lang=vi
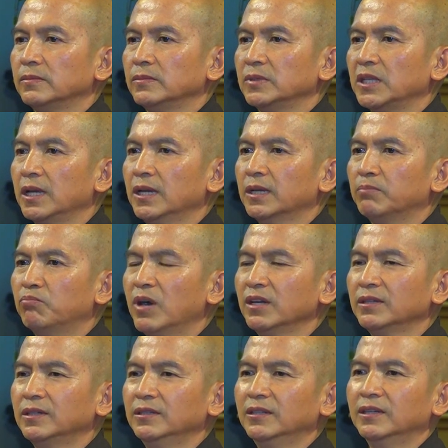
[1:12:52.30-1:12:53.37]
Nghĩa là bất
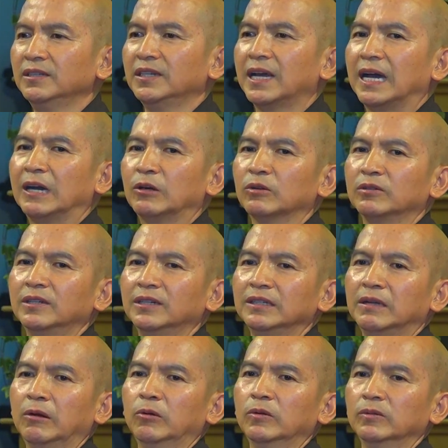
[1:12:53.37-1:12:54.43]
cứ nơi nào, nơi
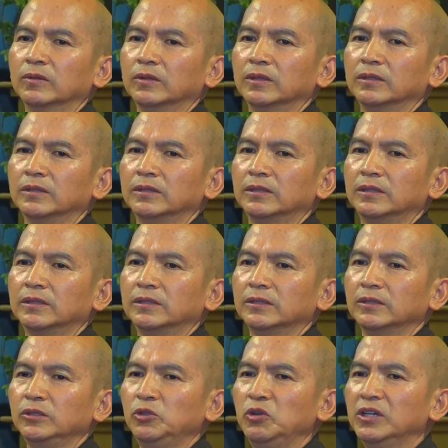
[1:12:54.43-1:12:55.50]
đâu,
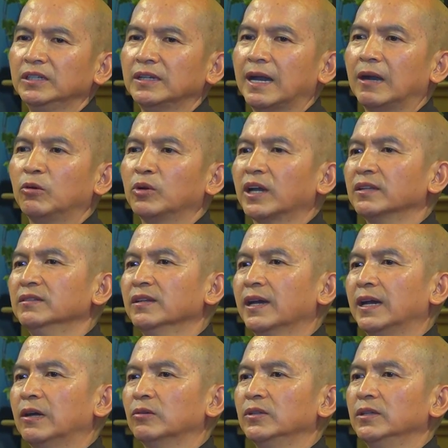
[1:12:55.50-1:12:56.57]
duyên nào, cảnh
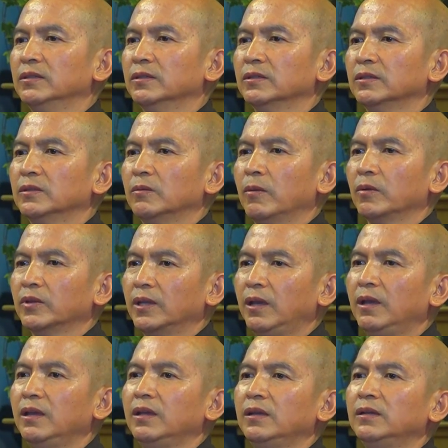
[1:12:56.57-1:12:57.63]
nào đi,
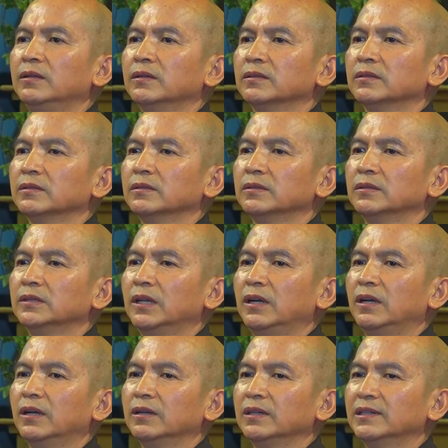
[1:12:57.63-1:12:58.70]
thì
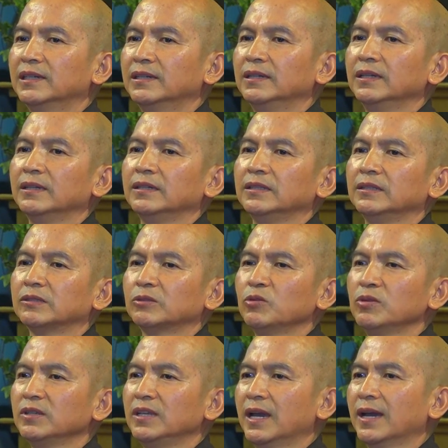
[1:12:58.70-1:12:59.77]
người xuất
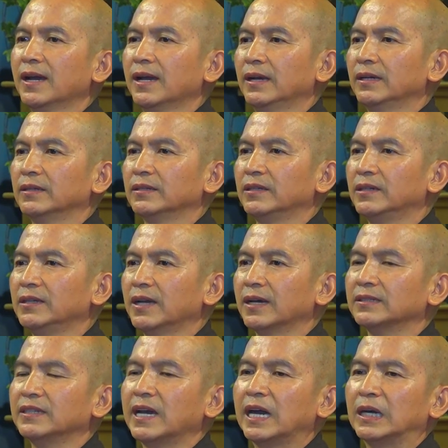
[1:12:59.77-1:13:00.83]
gia, người
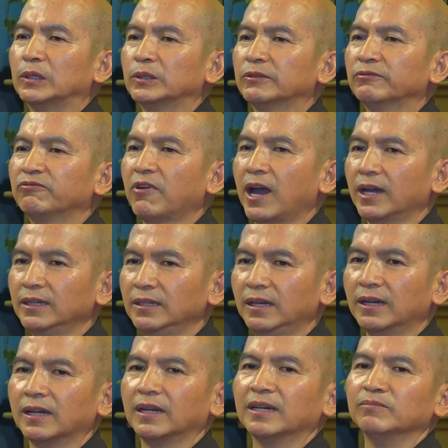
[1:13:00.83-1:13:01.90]
hành đạo phải
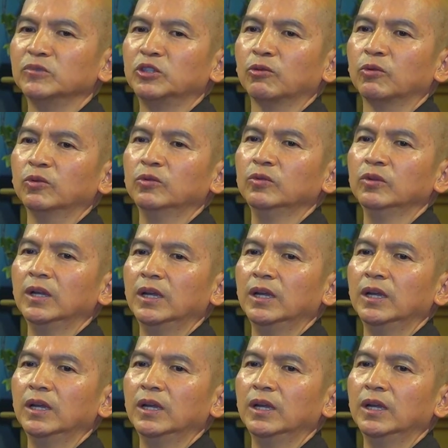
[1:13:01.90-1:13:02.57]
là làm chủ